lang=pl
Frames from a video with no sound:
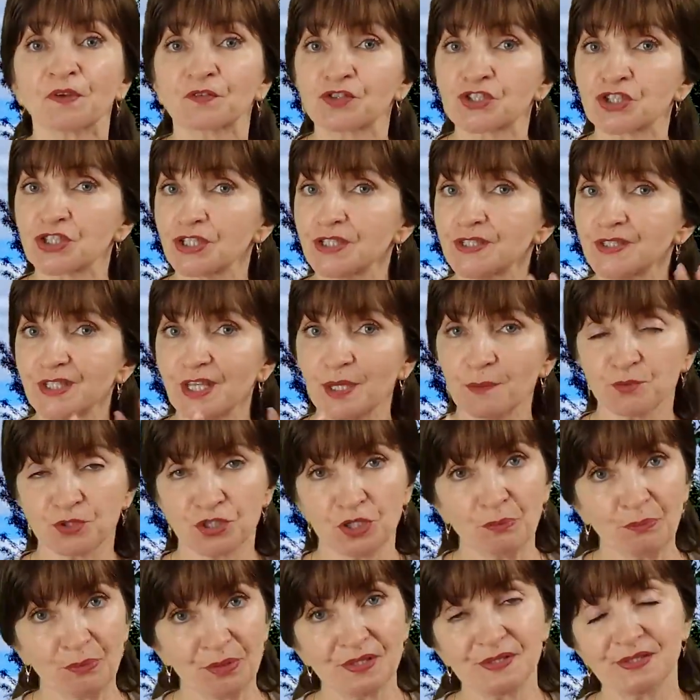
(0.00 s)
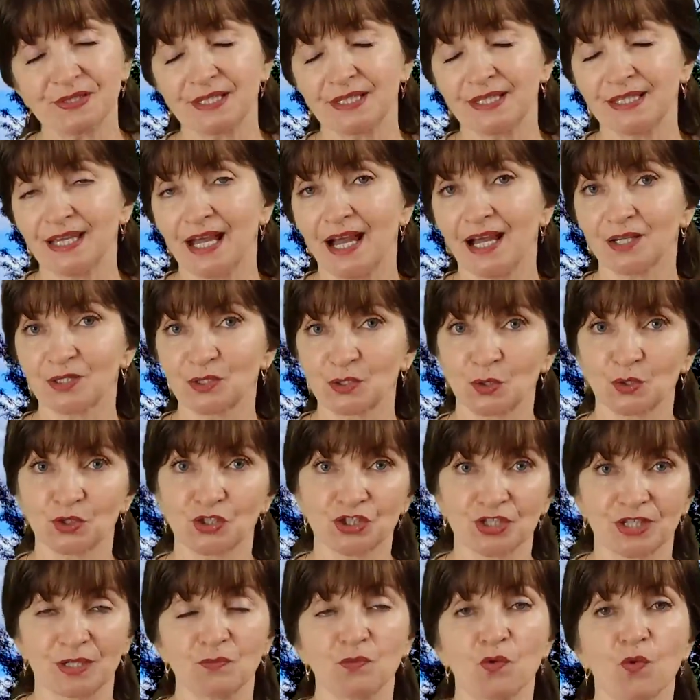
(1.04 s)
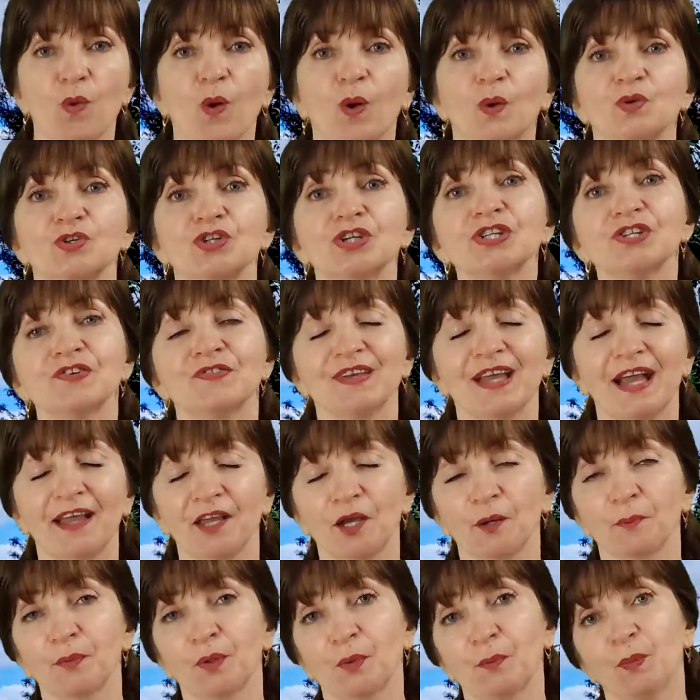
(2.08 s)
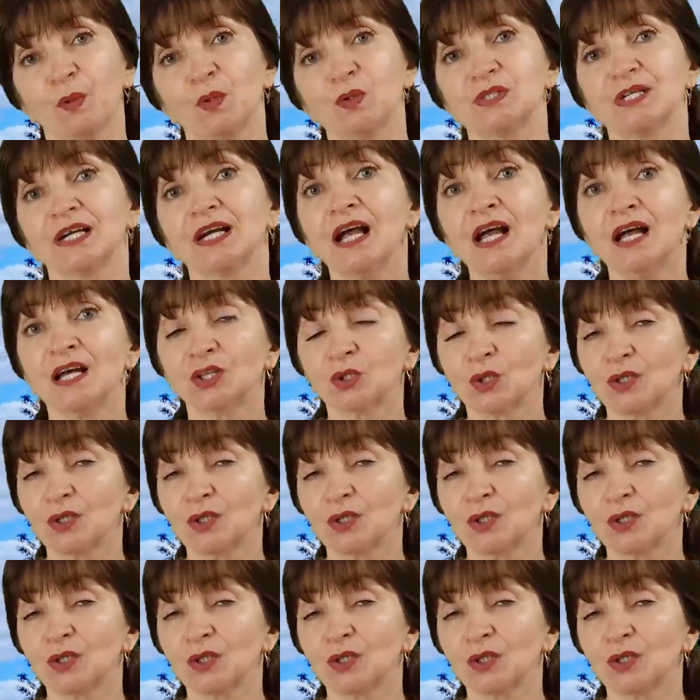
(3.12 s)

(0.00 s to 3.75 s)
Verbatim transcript: Wszystkie przypisy, jak co z czym łączyć, w jakich proporcjach,